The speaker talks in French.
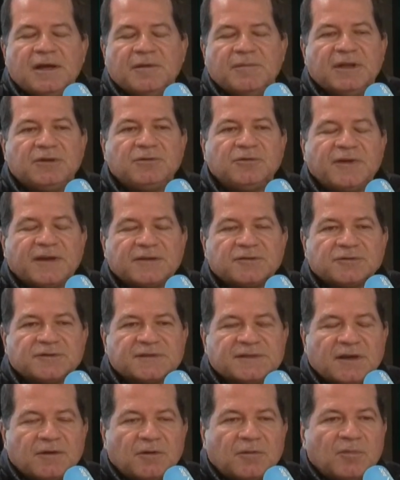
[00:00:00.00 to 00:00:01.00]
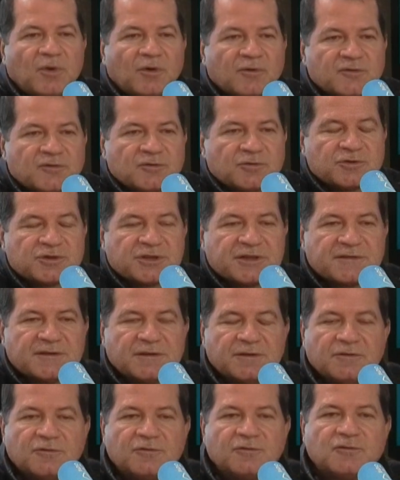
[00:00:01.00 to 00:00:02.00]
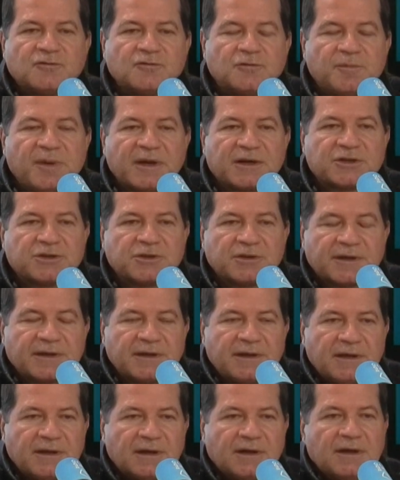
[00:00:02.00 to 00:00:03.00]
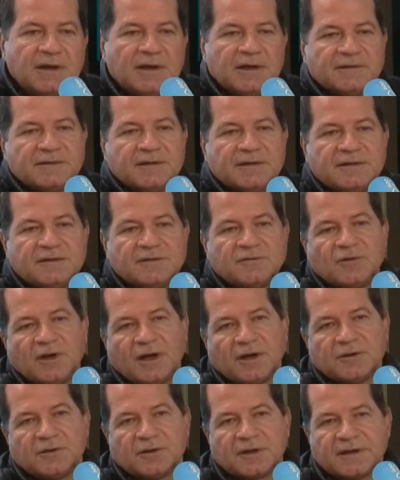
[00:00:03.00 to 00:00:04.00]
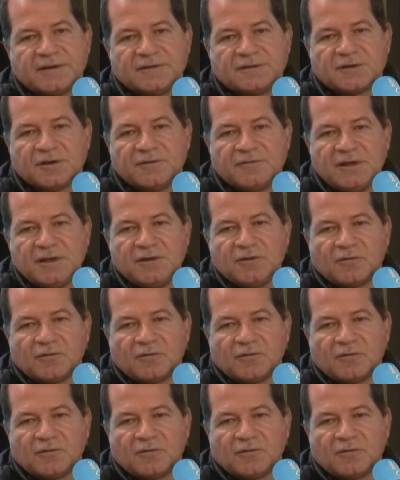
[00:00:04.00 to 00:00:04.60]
Mais de toute façon, c'est un mensonge, c'est une supercherie, euh, cette histoire de crise Covid.